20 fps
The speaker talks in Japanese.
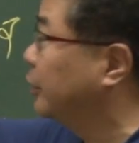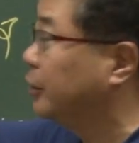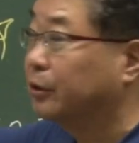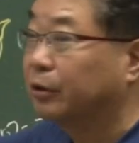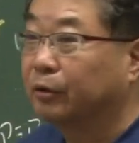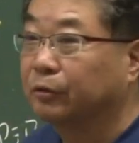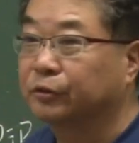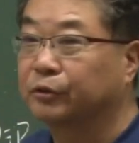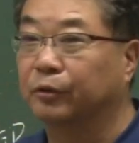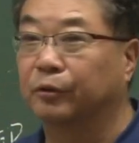機
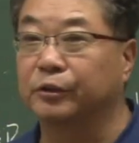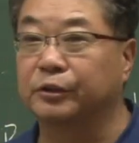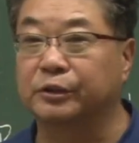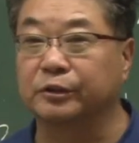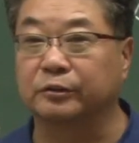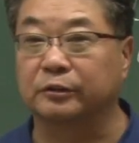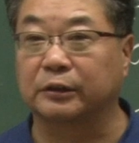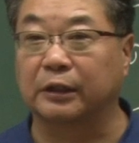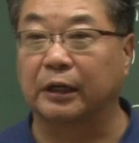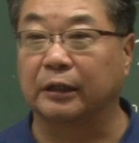能喪
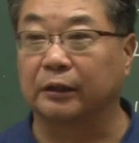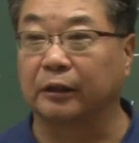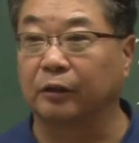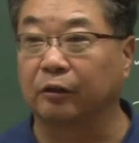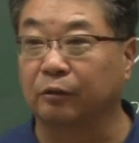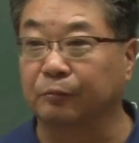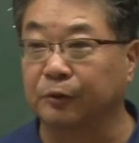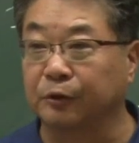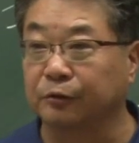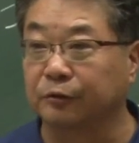失型
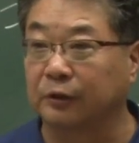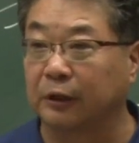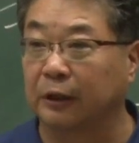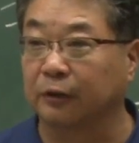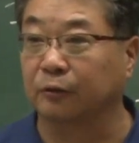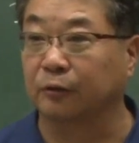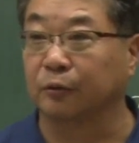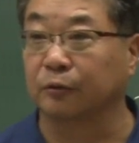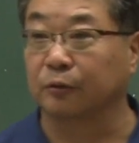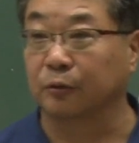の
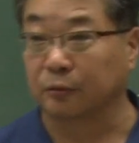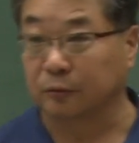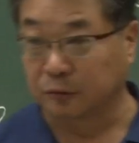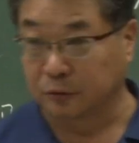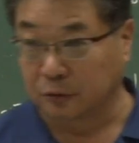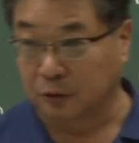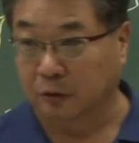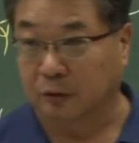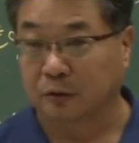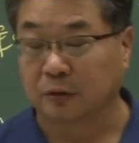ミュータントを取る
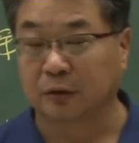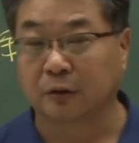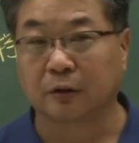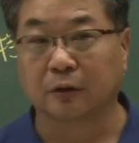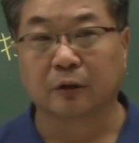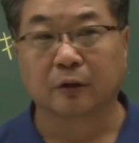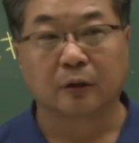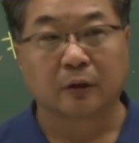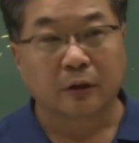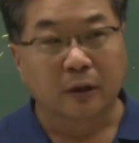と
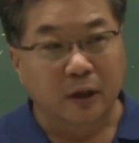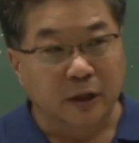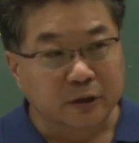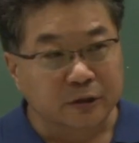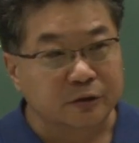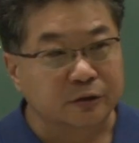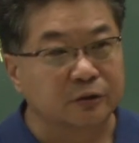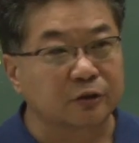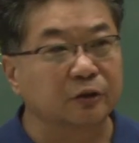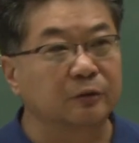
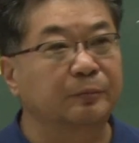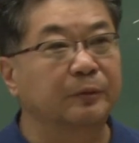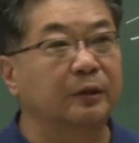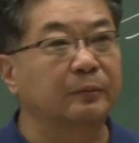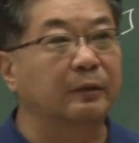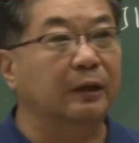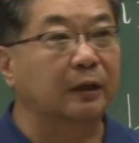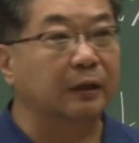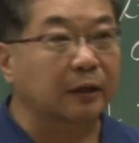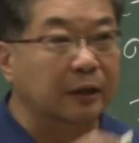
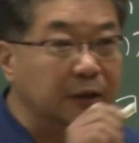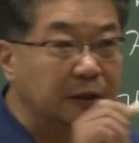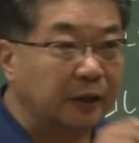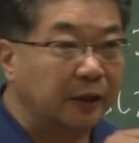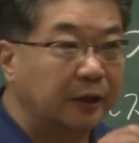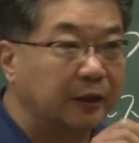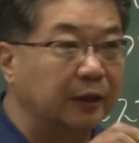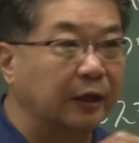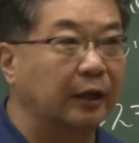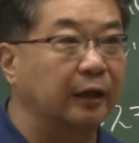S2P ばっかりに
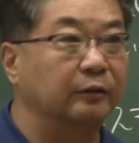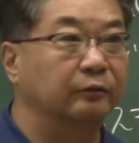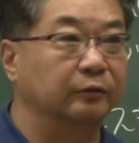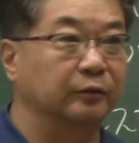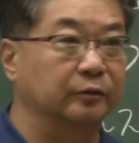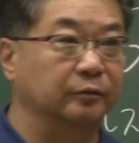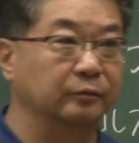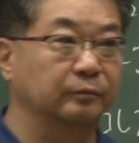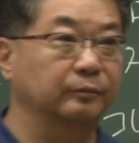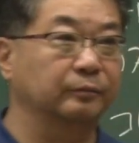変異が入るん
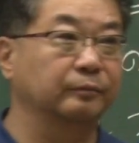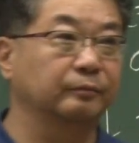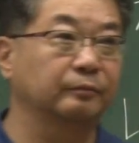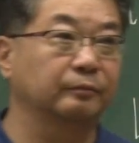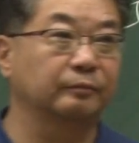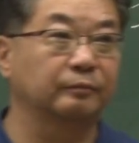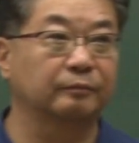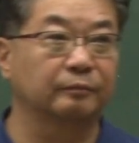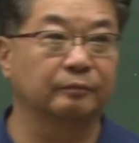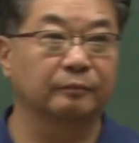です。
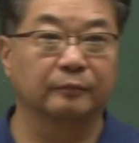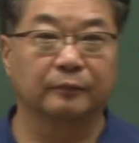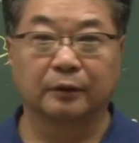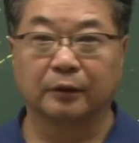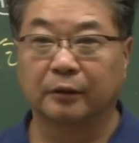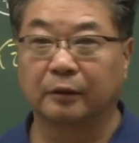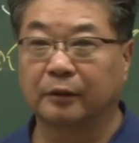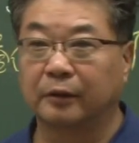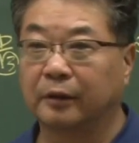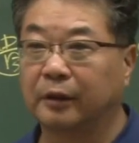
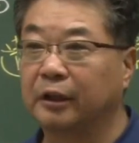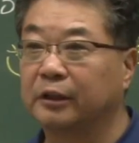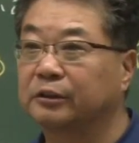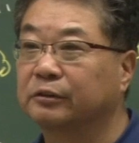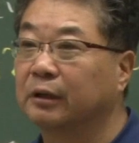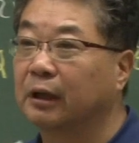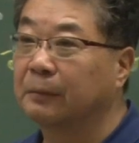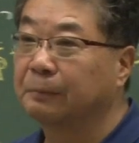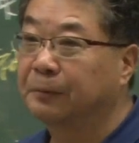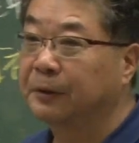
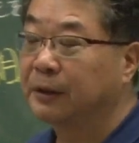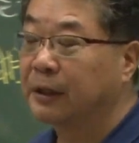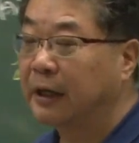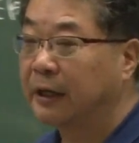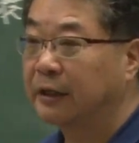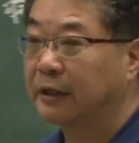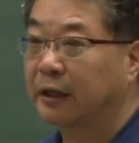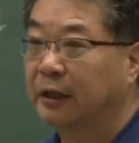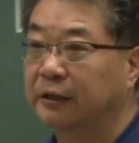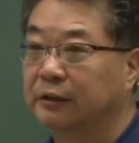S3P に
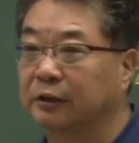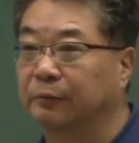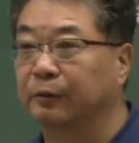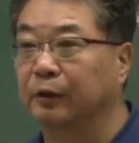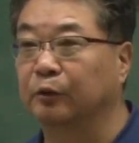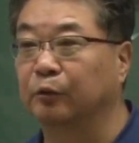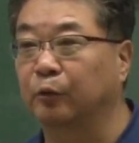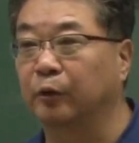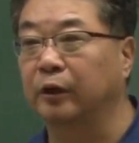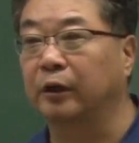変異が入ったもの
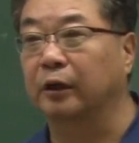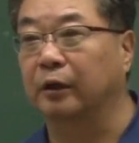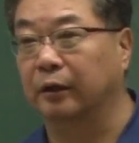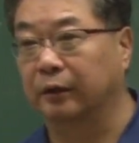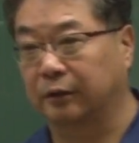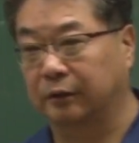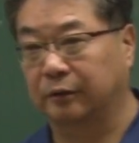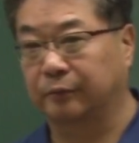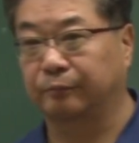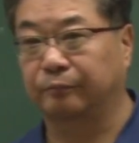は取れなかっ
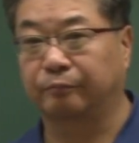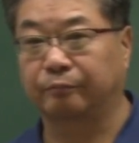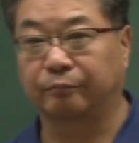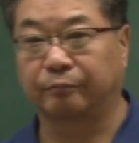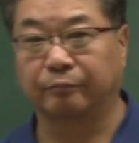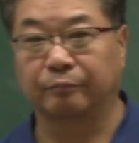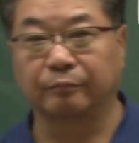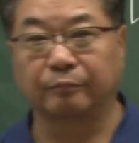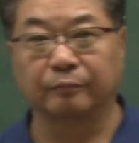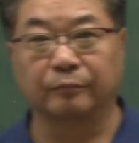た
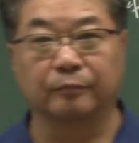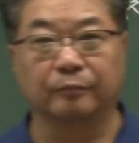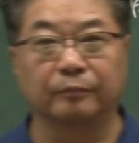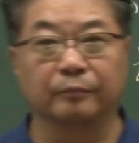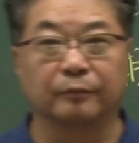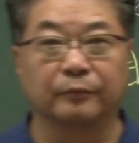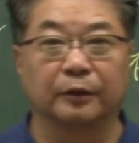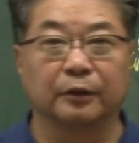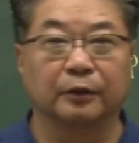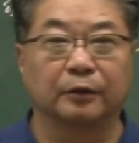
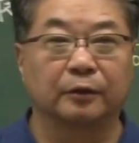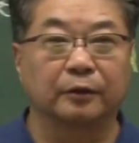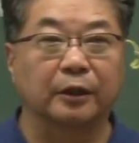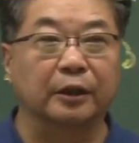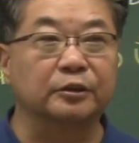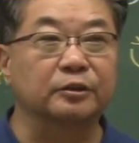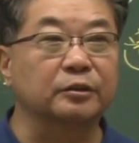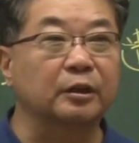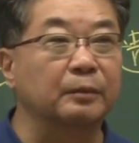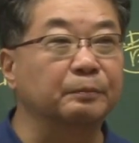
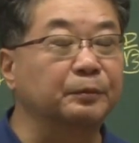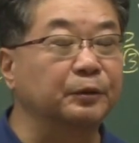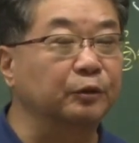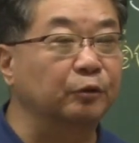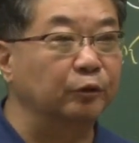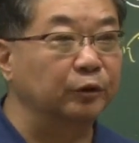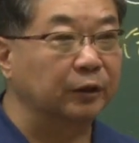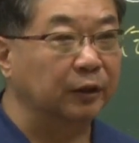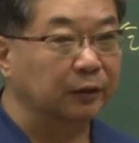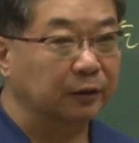S3P
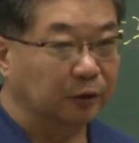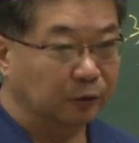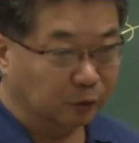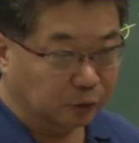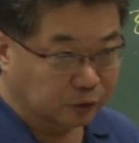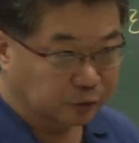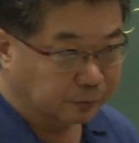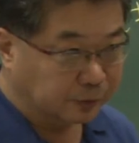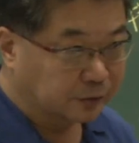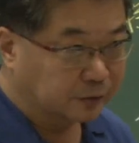取りたかったらど
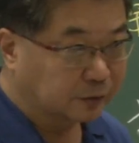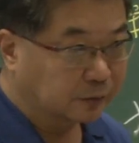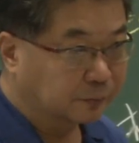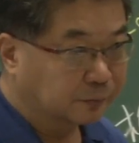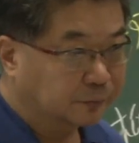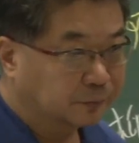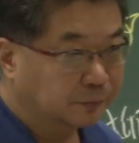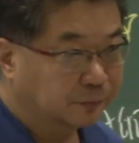うしますか